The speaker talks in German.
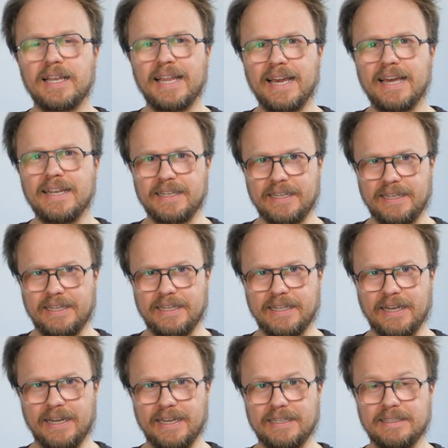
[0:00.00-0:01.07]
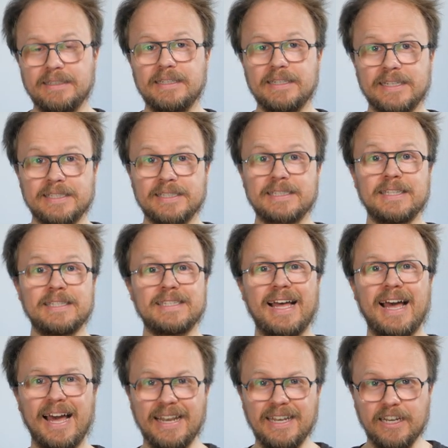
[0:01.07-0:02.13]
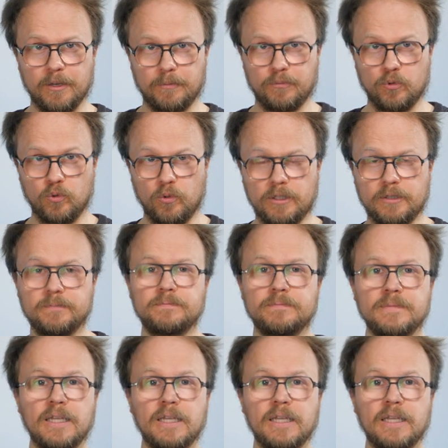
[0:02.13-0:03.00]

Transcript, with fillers: Lerngelegenheiten, das ist das Angebot,